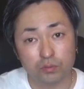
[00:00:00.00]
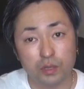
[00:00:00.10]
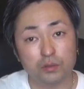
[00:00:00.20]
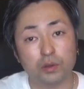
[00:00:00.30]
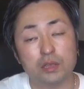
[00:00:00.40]

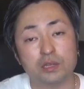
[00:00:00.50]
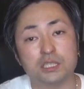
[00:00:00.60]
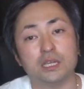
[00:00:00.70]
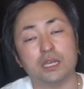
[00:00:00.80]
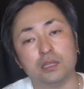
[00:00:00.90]
トレーニングは
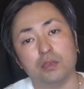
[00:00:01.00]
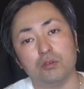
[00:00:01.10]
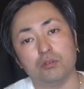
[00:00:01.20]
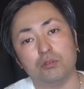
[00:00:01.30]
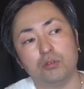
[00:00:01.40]
しないって
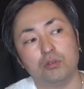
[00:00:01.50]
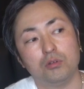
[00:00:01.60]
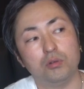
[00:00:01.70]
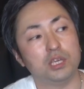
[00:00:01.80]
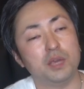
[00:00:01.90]
いう
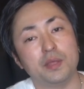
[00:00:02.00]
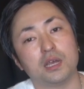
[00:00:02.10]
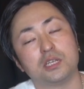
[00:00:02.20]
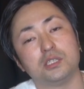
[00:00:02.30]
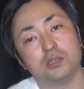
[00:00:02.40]
ふうに決め
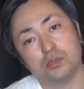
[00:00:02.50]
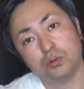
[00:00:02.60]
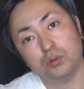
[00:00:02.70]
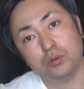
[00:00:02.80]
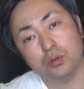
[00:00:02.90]
たらしいんですよ。